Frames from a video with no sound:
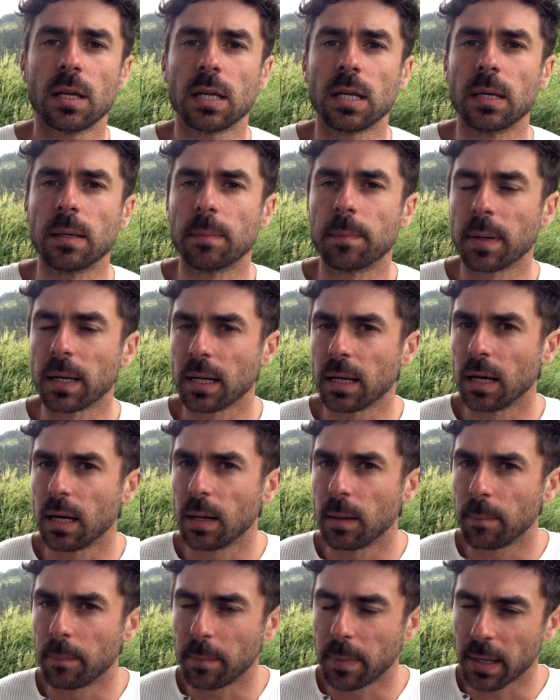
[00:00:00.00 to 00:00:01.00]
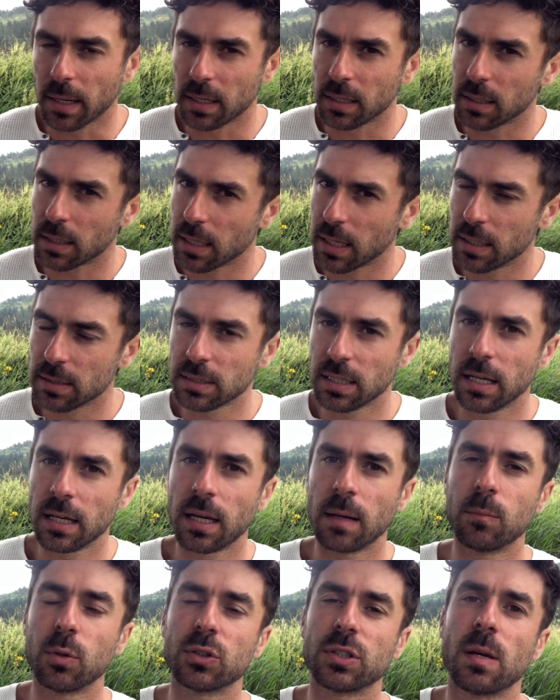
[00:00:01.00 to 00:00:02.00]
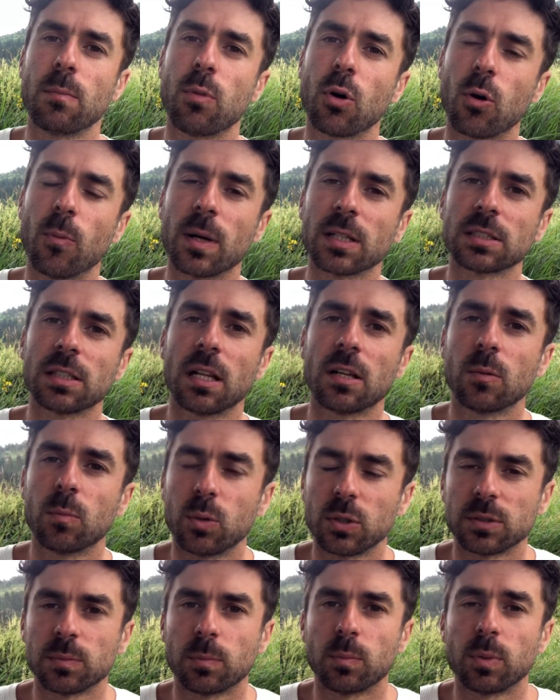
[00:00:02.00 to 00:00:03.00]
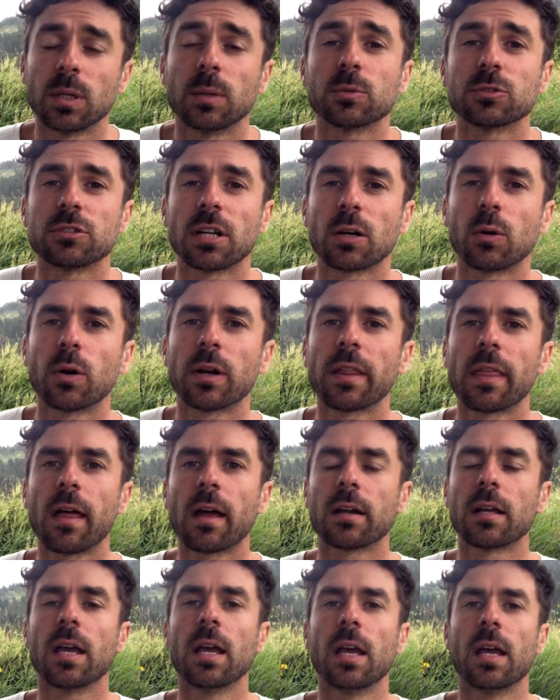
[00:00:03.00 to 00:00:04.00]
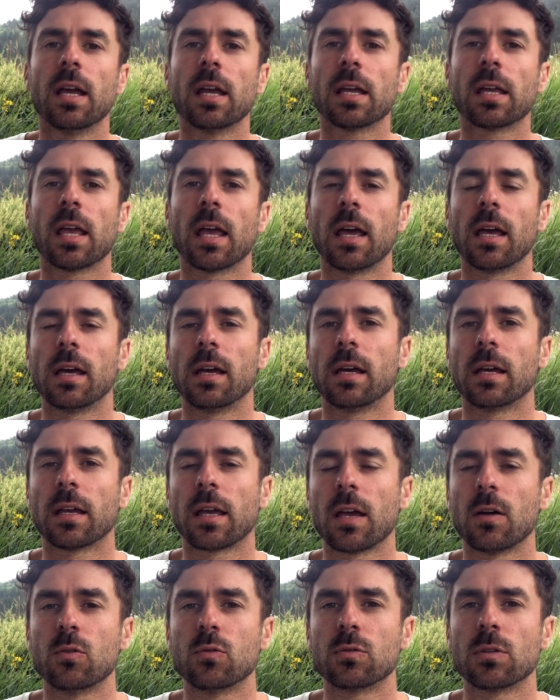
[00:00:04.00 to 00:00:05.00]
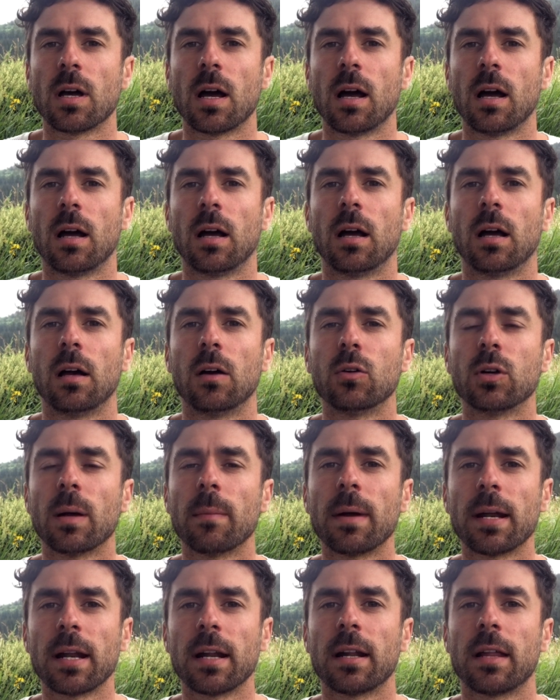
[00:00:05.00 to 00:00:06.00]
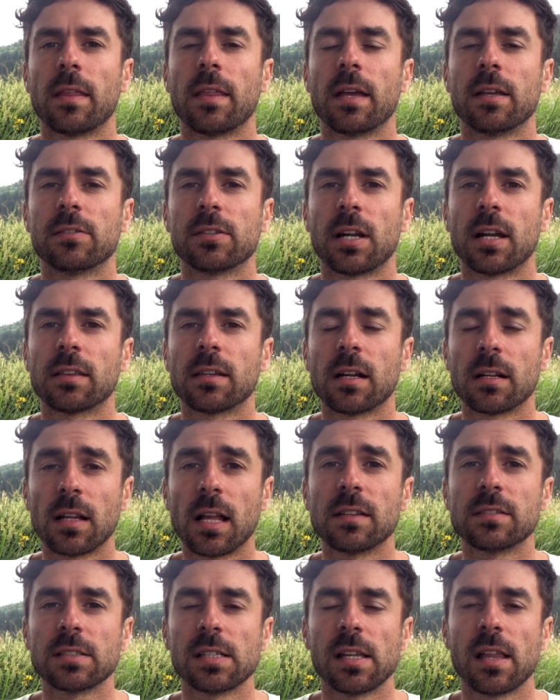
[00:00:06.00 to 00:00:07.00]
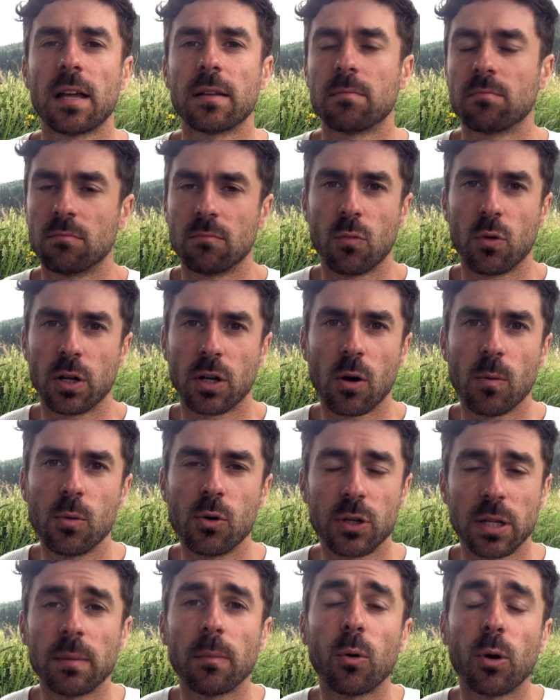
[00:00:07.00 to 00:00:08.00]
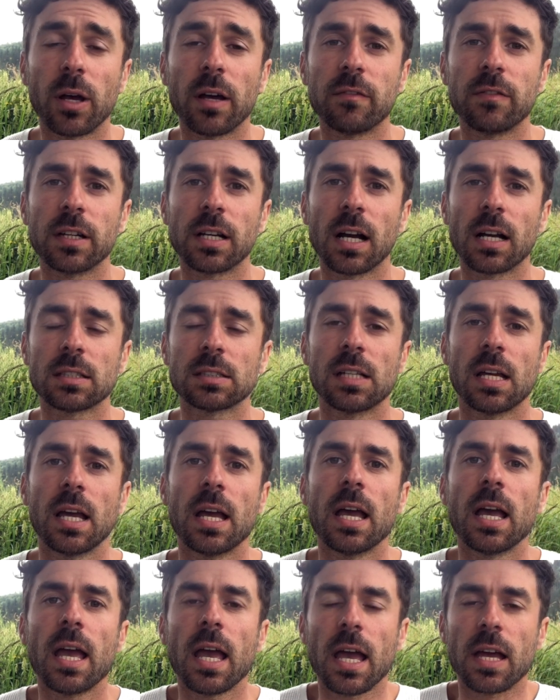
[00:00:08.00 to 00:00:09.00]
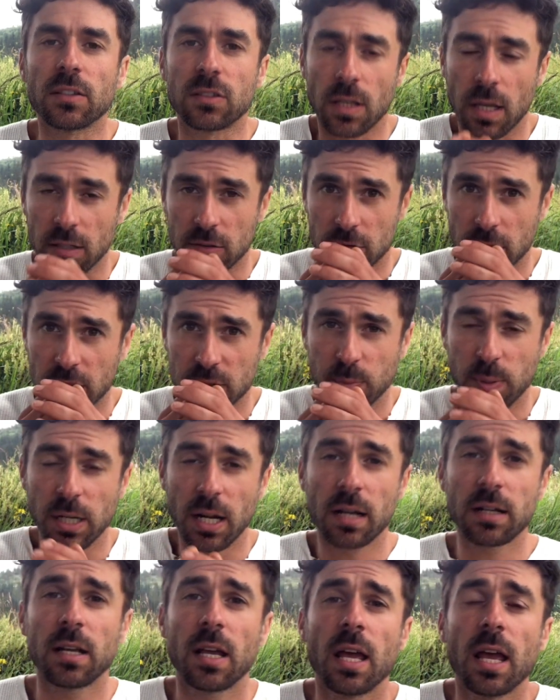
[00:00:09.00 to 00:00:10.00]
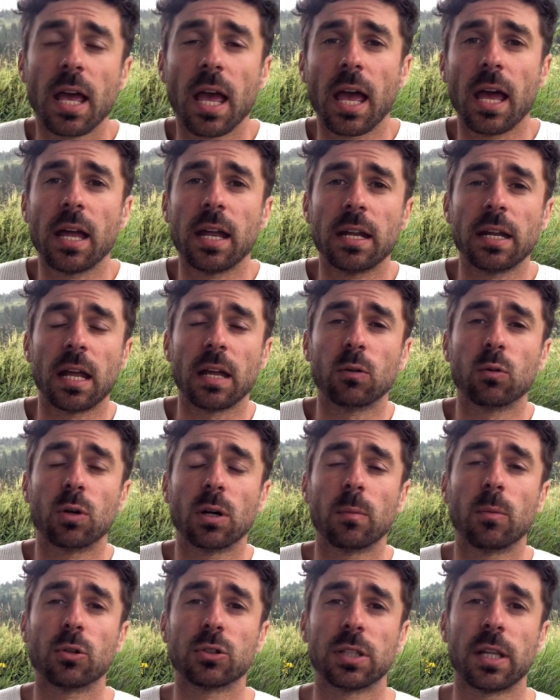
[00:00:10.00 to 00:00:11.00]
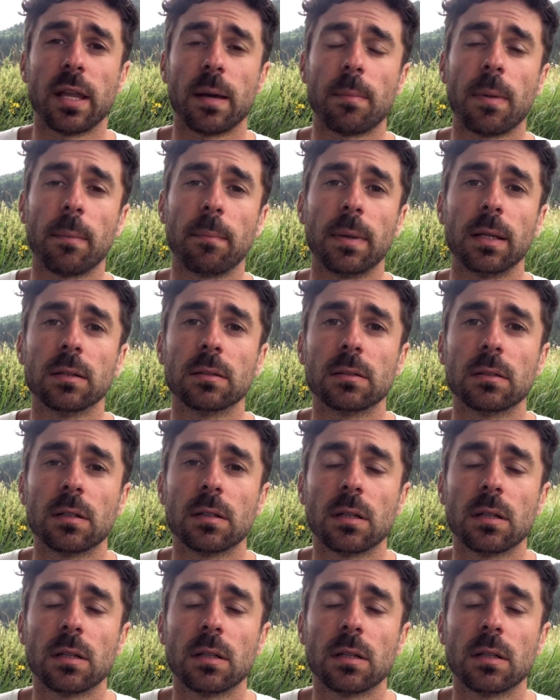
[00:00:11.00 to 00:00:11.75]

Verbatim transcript: Y para, que ese ejemplo sea un poco más claro, pues podemos recordar que, una, manera de tratar la ansiedad muy común y muy eficaz es, respirar en, una bolsa de papel.